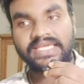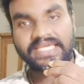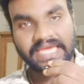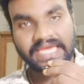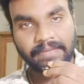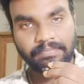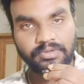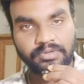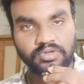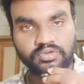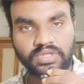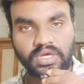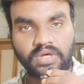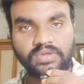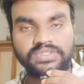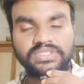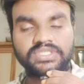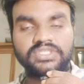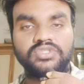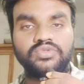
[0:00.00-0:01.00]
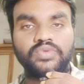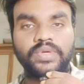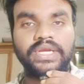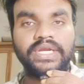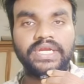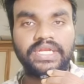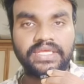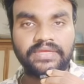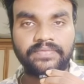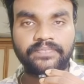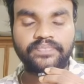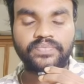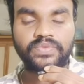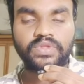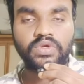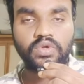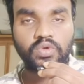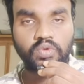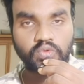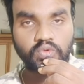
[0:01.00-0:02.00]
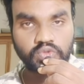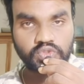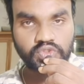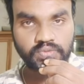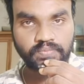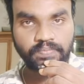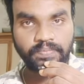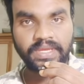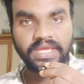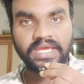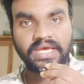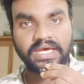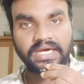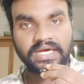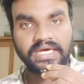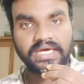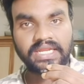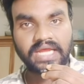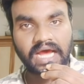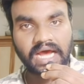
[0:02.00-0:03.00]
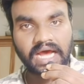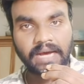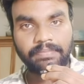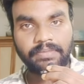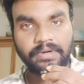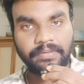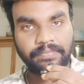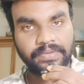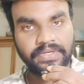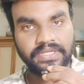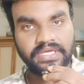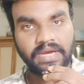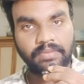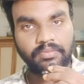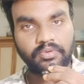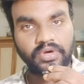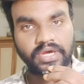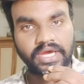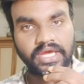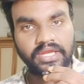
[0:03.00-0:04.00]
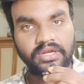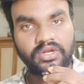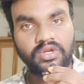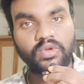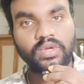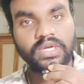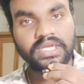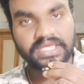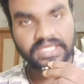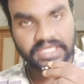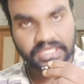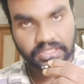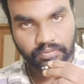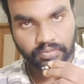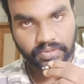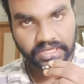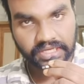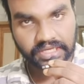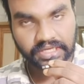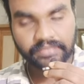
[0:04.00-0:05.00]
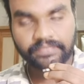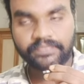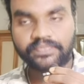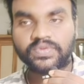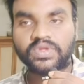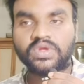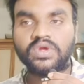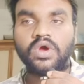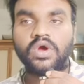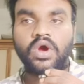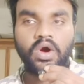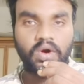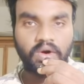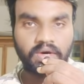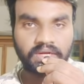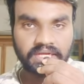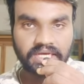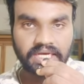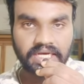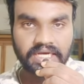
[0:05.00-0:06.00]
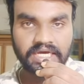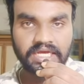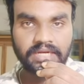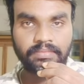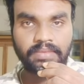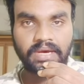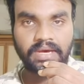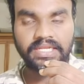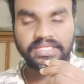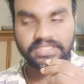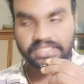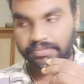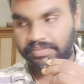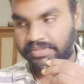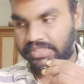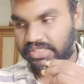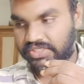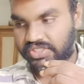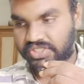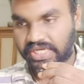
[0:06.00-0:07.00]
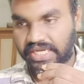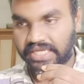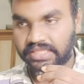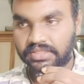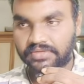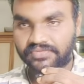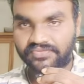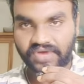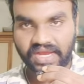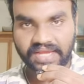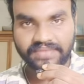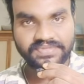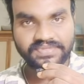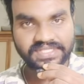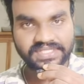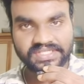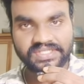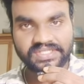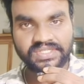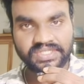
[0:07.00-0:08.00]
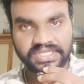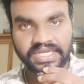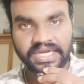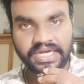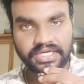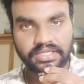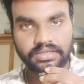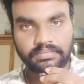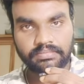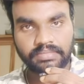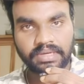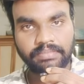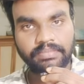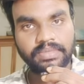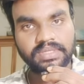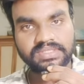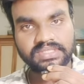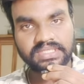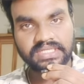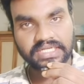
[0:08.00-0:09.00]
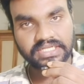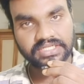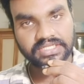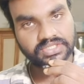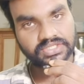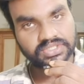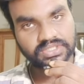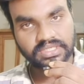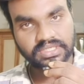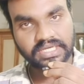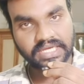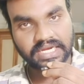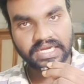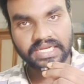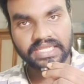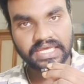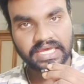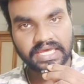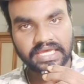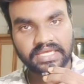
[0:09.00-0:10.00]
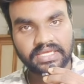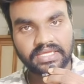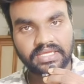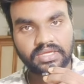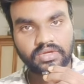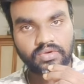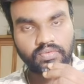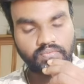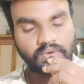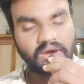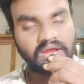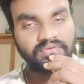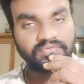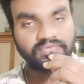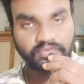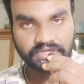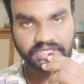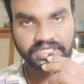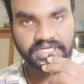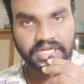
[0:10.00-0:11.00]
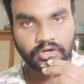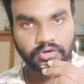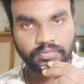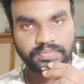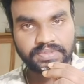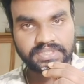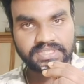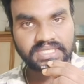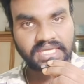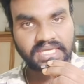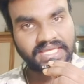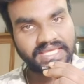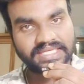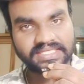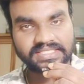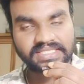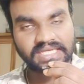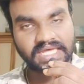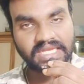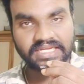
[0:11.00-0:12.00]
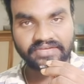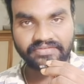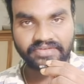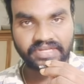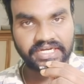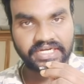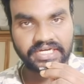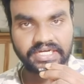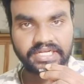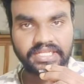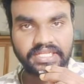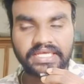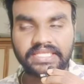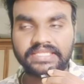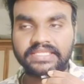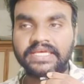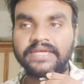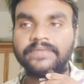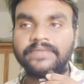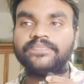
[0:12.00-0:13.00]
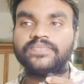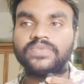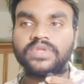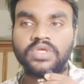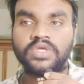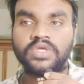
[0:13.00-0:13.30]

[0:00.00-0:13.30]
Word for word: कैंप 2020 उसमें अगर आप अपने आप को एनरोल किए हुए हैं और अगर मान लीजिए अभी तक शायद 568 मेंबर्स ने रजिस्ट्रेशन कर लिया है वन फोर्टी नाइन का एक साल का वैलिडिटी रहता है